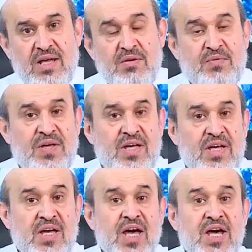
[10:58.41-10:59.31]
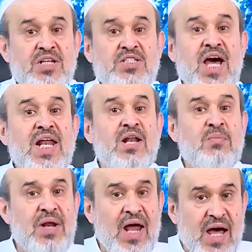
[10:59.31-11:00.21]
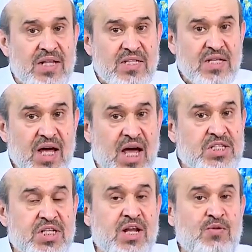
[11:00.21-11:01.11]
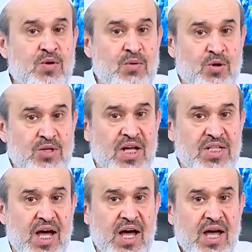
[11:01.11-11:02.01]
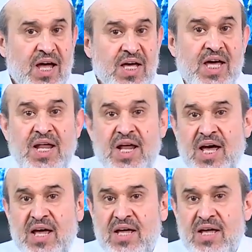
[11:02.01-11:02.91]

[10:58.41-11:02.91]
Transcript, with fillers: في رجال البلاط الشريف المرتضى كان